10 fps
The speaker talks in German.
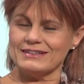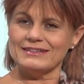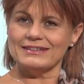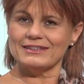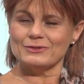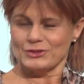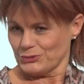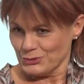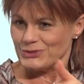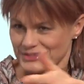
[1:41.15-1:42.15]
die sie, oder
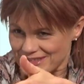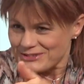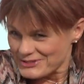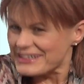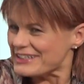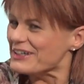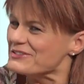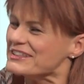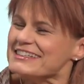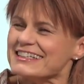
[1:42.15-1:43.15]
du, die du gerade
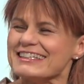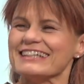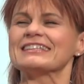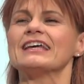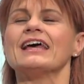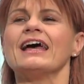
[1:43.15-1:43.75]
aufgezählt hast,